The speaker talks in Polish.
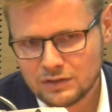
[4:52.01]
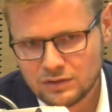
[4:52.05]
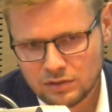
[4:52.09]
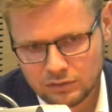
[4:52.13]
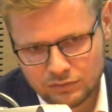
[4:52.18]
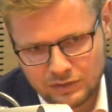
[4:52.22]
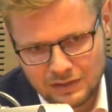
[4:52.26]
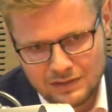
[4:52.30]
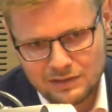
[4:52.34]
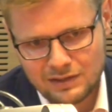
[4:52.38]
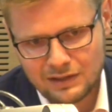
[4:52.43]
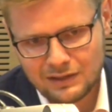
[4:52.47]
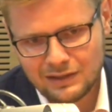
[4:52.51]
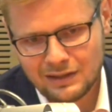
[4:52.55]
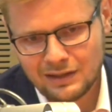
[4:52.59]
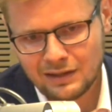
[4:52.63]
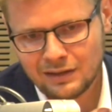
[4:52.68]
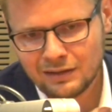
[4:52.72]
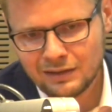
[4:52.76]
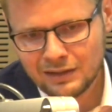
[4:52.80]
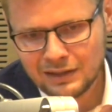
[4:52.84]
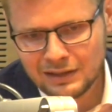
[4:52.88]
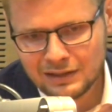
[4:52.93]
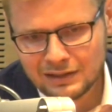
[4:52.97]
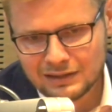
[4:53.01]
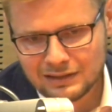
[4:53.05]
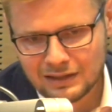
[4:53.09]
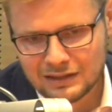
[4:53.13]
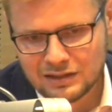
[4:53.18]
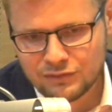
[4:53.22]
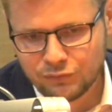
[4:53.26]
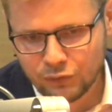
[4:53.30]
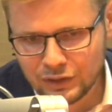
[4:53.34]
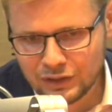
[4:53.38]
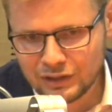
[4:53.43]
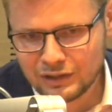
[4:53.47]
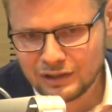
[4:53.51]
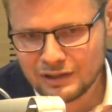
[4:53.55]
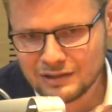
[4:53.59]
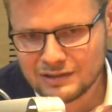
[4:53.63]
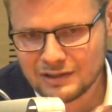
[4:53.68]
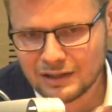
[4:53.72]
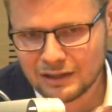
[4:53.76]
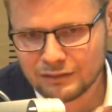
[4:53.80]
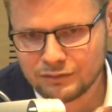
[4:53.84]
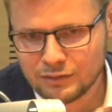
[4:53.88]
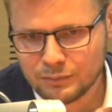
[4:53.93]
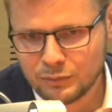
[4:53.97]
Co więcej, na, na swoich
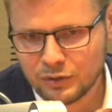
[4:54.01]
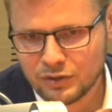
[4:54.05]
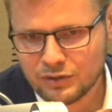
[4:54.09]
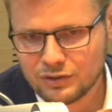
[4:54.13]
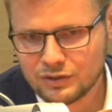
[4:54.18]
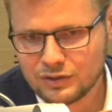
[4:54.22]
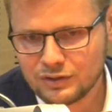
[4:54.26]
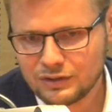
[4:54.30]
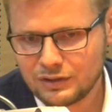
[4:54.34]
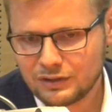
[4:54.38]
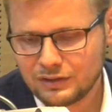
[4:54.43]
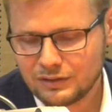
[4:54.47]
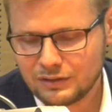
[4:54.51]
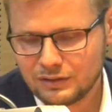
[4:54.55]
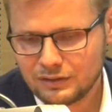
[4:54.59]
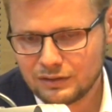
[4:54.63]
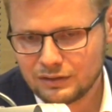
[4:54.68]
listach wyborczych